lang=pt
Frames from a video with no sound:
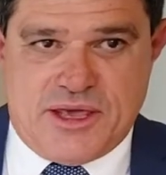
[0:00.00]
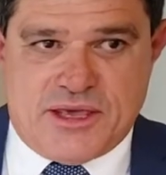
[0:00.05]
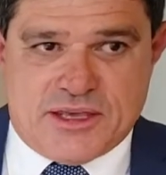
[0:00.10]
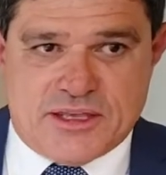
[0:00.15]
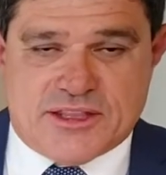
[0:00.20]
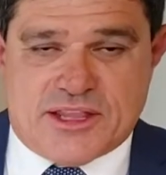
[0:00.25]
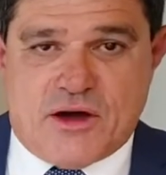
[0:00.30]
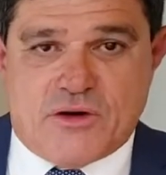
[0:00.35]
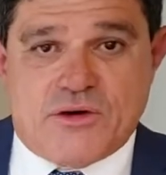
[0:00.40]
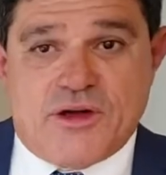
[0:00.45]

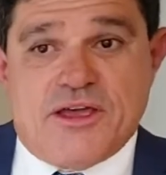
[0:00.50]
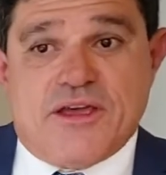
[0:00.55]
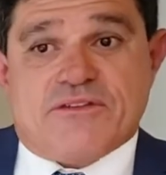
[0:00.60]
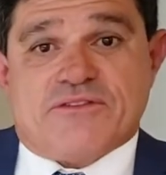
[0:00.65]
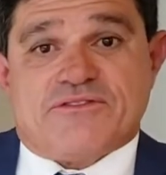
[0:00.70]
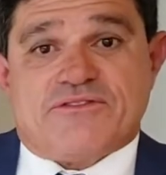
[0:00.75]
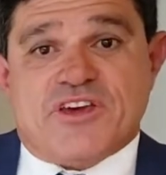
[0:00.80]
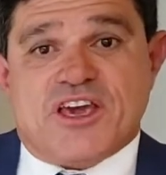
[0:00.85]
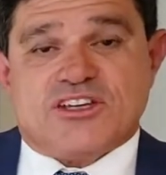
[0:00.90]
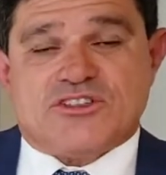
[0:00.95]
Então,
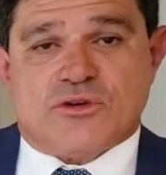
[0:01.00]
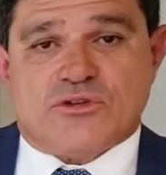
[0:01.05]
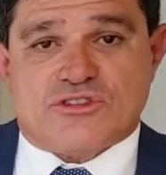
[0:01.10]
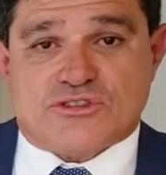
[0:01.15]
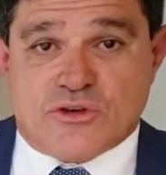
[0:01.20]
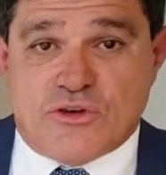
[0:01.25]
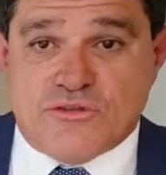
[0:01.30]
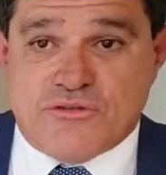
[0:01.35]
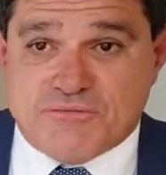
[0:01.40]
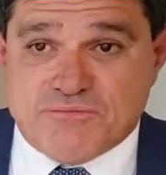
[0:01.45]
vejam que
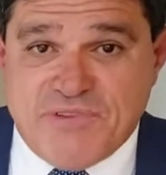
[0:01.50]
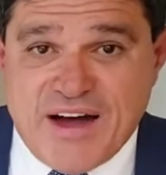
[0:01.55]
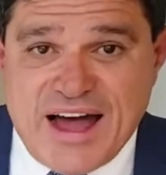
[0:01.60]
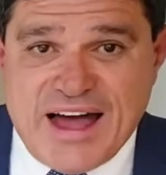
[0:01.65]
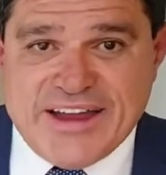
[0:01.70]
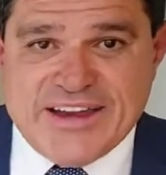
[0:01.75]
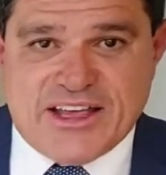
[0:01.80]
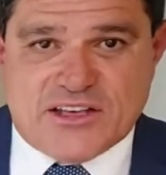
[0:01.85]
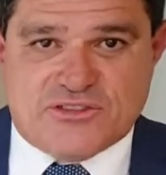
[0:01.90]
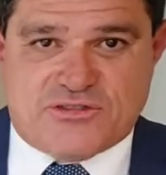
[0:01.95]
são
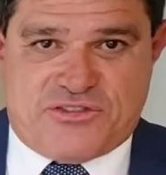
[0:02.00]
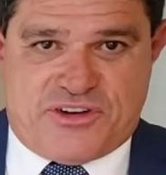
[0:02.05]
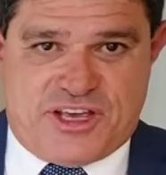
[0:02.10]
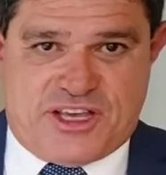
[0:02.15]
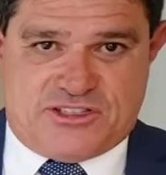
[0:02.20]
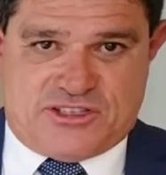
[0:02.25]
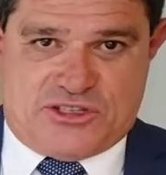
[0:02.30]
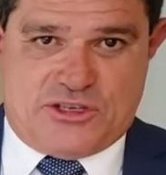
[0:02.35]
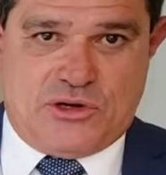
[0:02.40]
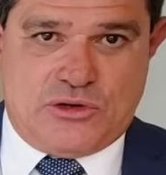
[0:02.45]
várias
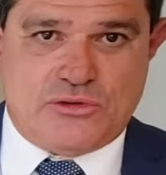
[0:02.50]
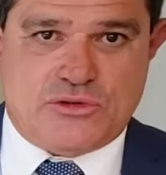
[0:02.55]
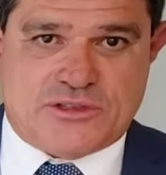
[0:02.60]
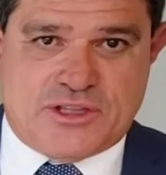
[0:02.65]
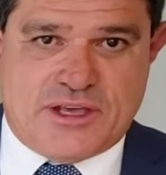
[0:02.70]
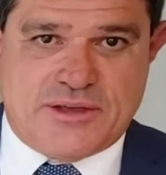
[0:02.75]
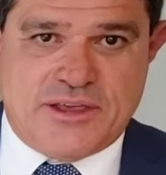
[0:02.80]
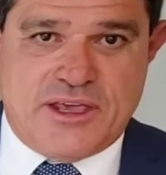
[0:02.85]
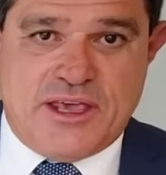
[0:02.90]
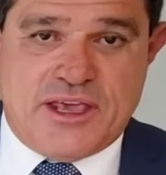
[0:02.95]
frentes de
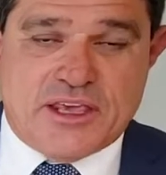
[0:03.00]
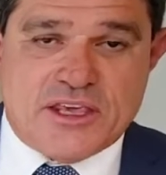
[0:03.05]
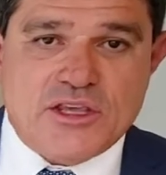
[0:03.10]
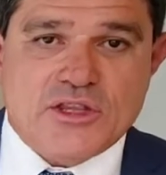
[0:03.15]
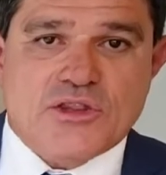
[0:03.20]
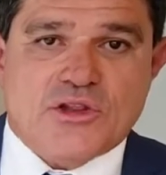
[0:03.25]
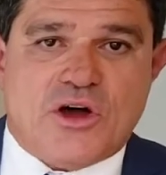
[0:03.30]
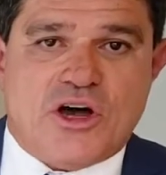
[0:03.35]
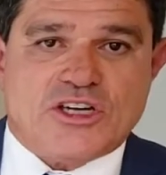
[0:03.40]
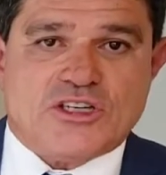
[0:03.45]
luta e
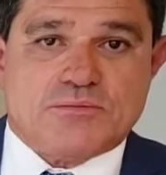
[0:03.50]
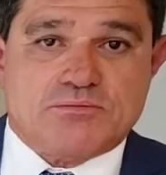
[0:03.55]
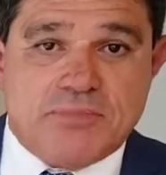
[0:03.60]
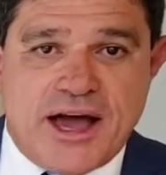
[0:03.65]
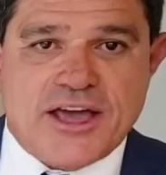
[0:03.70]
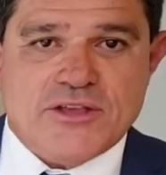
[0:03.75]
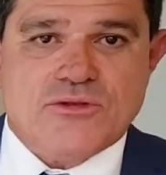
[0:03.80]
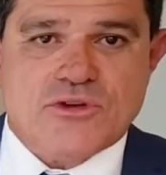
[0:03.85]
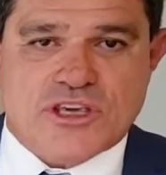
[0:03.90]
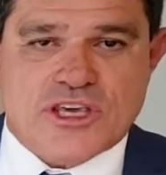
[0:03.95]
nós,
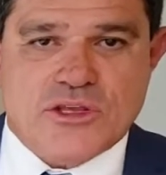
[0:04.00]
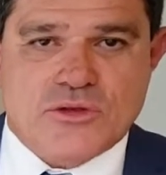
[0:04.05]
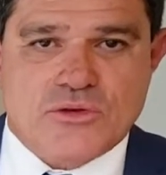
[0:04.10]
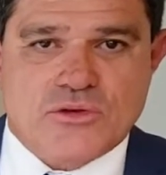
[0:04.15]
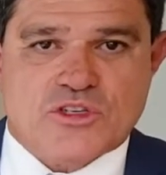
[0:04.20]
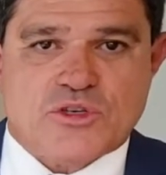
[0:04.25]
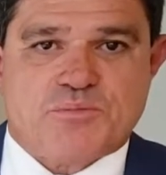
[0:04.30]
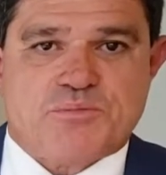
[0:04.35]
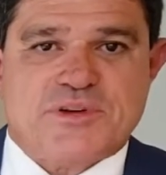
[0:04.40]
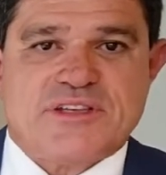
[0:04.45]
mais do que
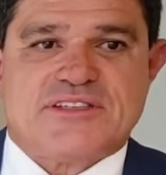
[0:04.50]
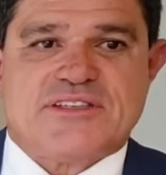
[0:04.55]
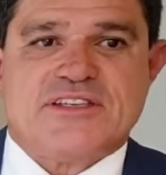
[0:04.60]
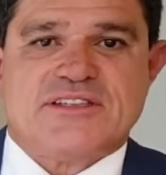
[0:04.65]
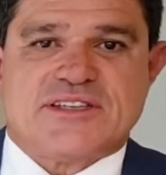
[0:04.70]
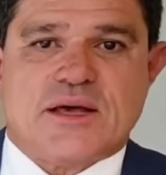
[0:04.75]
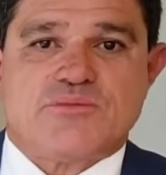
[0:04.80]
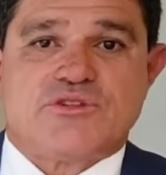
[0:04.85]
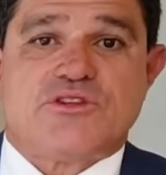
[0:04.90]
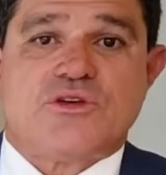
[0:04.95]
nunca,
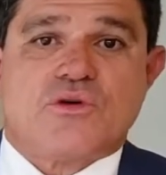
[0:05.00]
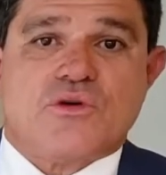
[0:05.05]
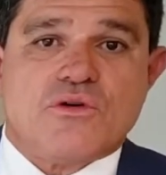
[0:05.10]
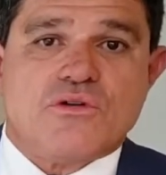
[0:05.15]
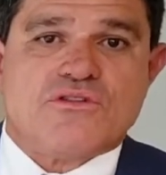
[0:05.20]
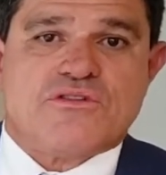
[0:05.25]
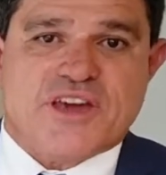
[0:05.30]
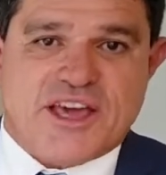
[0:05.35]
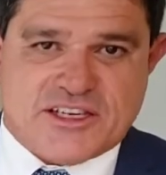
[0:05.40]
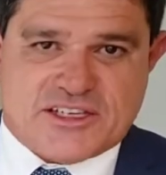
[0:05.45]
precisamos de
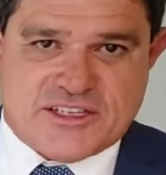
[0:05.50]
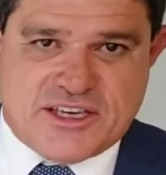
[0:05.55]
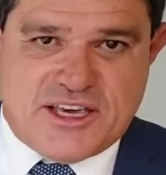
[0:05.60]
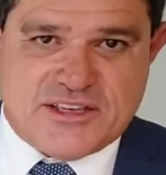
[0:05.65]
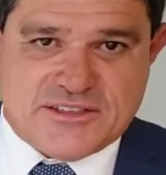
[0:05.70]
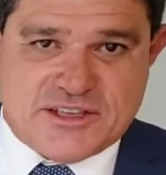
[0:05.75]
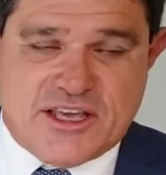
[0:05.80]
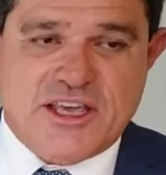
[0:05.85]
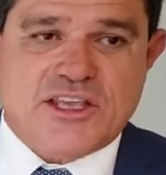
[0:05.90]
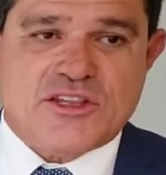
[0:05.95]

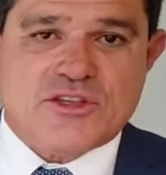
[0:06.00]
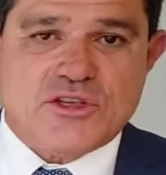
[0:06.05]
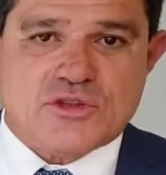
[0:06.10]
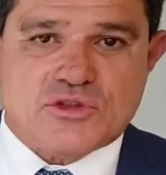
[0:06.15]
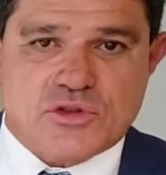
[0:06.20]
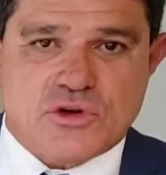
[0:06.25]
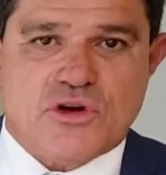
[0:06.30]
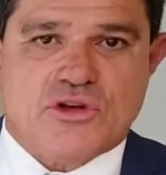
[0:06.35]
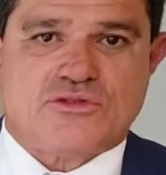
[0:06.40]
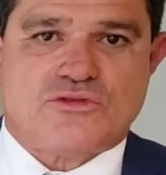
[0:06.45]
convergência de
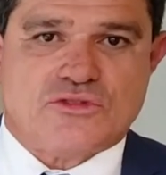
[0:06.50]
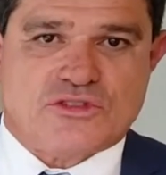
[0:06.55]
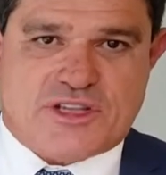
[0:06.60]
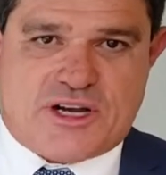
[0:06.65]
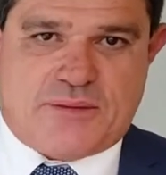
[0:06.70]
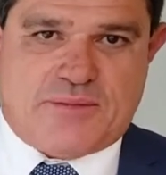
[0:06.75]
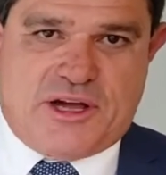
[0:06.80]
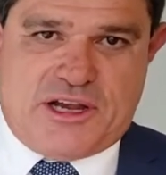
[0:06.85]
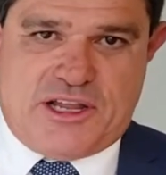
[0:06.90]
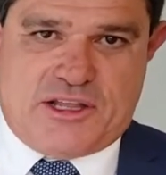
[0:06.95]
todos os
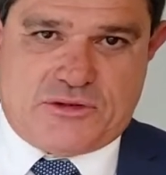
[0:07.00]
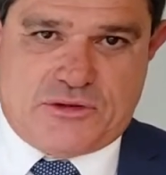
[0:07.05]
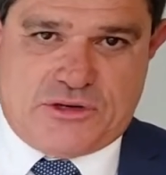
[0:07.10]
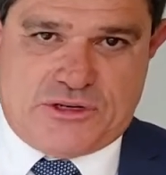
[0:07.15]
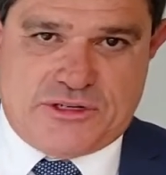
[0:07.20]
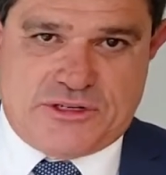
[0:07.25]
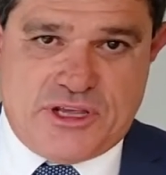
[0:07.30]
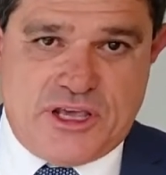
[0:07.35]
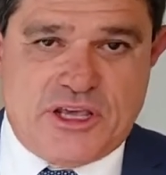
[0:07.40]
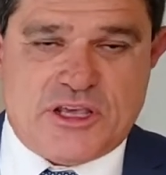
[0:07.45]

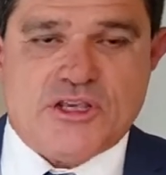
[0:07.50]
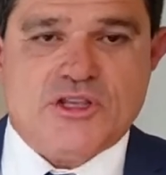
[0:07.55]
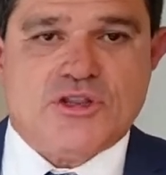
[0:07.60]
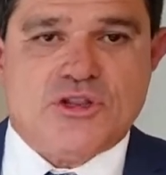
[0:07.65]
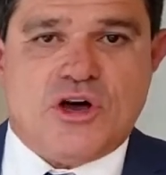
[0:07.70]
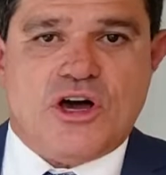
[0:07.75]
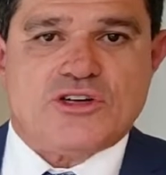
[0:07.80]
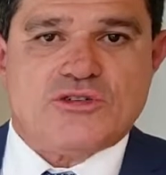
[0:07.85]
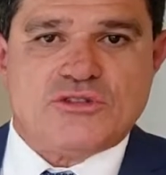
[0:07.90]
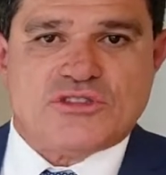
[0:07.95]
trabalhadores. E
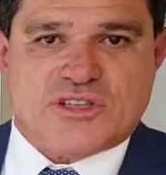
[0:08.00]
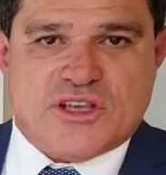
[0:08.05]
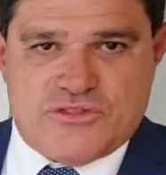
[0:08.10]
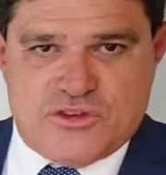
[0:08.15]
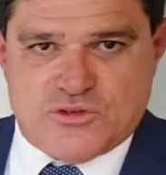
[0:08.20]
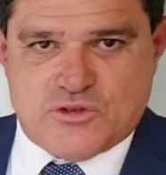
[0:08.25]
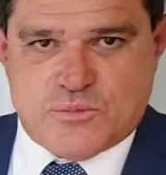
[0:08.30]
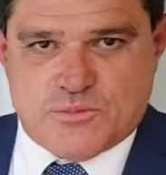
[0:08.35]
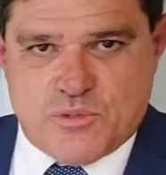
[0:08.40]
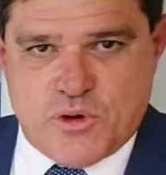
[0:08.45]
nós, do
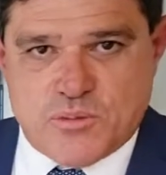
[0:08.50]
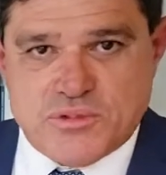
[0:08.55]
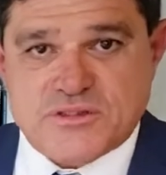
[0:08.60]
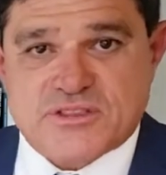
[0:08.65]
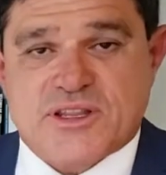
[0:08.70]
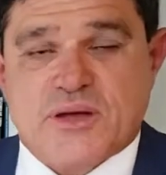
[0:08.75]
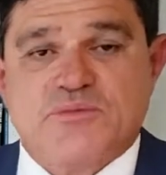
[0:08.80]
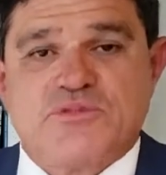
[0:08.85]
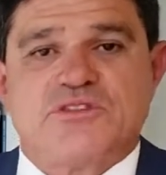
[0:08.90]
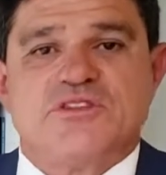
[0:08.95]
serviço público,
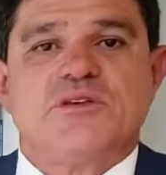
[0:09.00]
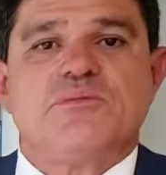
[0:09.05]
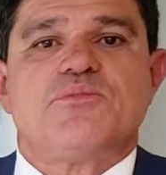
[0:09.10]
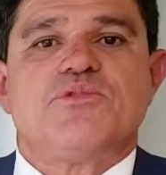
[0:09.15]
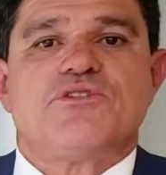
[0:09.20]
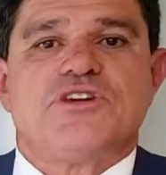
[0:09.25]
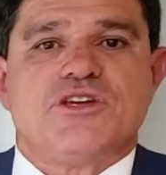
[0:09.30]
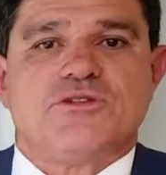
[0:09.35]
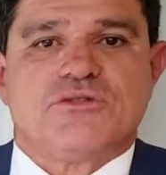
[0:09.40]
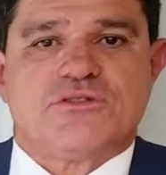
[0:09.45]
estamos
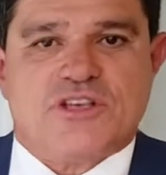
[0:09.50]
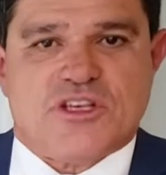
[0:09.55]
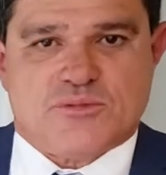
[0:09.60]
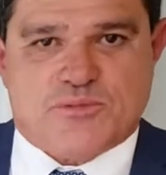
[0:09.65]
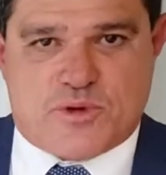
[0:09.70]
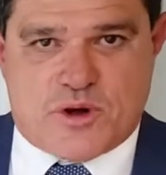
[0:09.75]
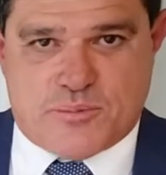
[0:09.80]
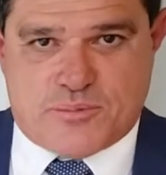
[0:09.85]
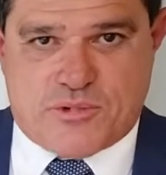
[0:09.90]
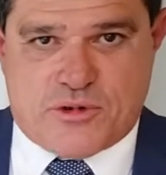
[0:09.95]
imbuídos desse
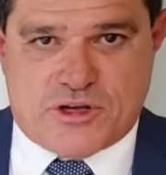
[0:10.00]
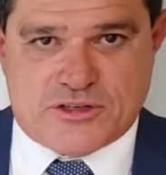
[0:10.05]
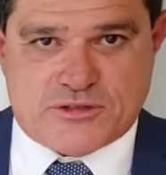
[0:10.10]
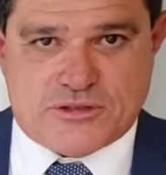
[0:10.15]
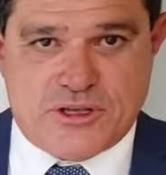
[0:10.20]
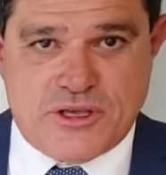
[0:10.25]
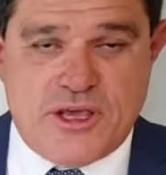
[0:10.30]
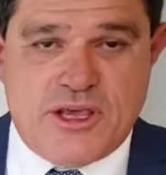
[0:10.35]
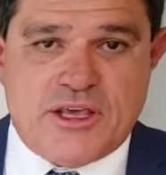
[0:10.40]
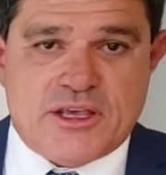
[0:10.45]
propósito.